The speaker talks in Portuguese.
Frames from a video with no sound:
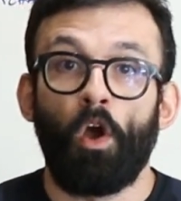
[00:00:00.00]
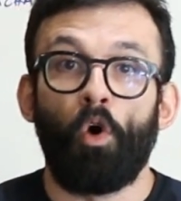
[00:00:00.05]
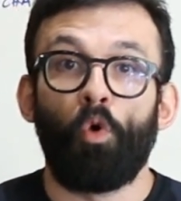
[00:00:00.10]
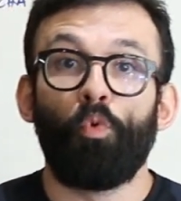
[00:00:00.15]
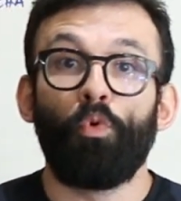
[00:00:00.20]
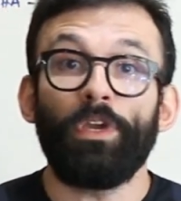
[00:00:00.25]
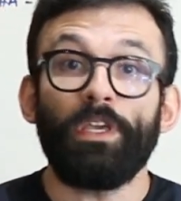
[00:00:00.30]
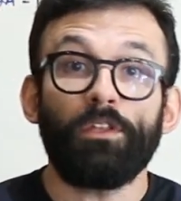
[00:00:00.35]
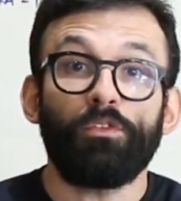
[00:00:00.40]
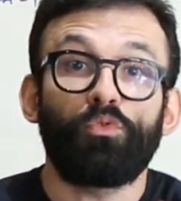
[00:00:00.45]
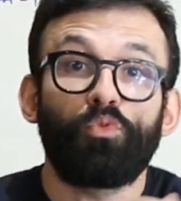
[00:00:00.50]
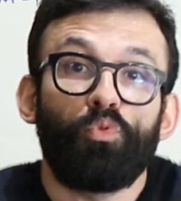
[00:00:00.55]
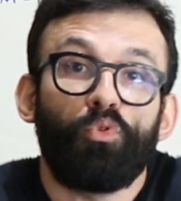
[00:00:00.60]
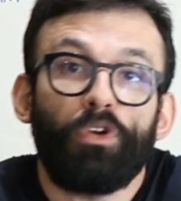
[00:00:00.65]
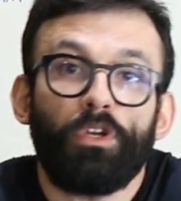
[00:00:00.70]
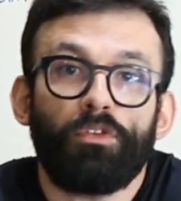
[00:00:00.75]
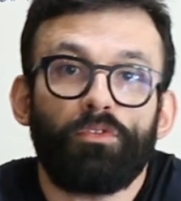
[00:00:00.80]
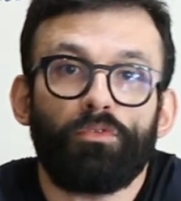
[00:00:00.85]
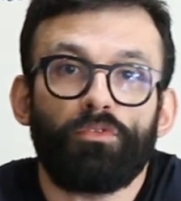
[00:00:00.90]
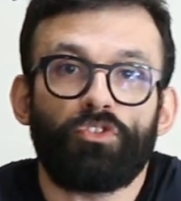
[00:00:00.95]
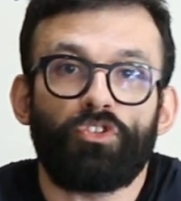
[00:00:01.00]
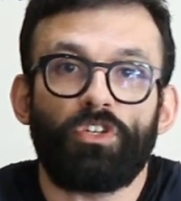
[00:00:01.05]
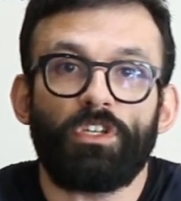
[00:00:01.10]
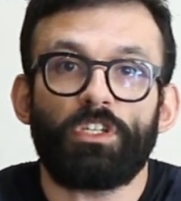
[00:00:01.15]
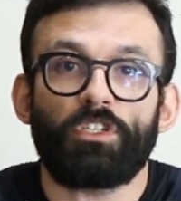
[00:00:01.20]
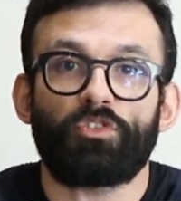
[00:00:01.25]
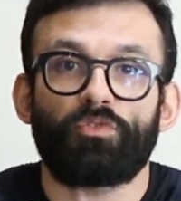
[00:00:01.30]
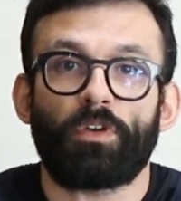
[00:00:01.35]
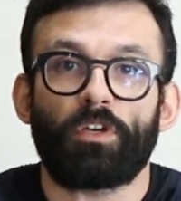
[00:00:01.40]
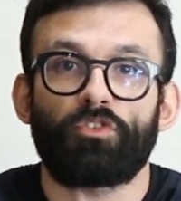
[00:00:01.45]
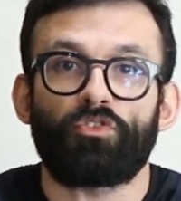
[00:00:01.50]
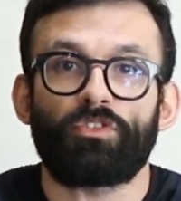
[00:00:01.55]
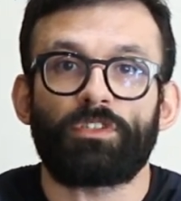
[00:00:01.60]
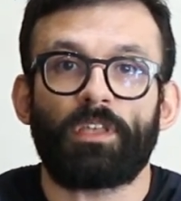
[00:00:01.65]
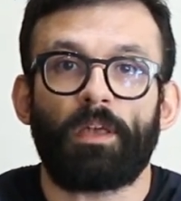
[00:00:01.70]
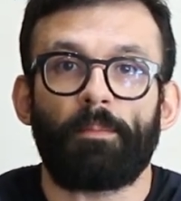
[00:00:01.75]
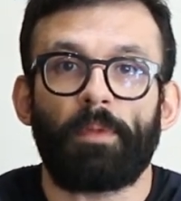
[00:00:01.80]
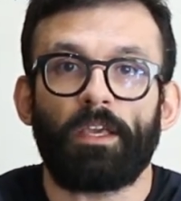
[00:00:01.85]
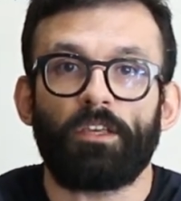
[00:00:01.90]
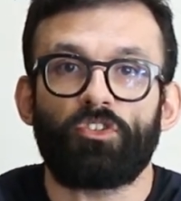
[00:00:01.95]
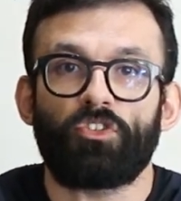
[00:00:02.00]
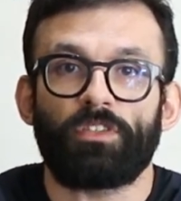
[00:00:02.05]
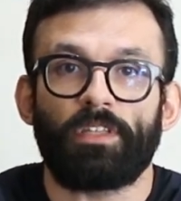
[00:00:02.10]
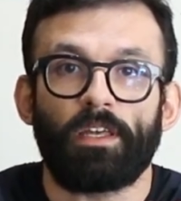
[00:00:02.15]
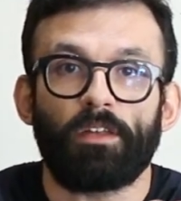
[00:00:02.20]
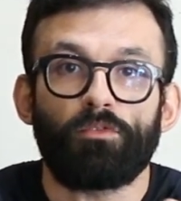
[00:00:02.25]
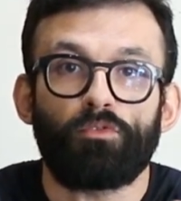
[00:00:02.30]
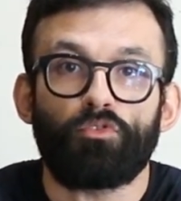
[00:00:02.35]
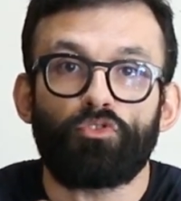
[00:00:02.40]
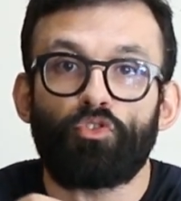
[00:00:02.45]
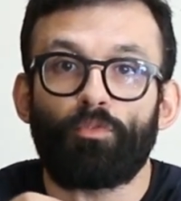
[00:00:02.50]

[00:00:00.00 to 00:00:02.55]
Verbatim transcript: O intuito disso é justamente dentro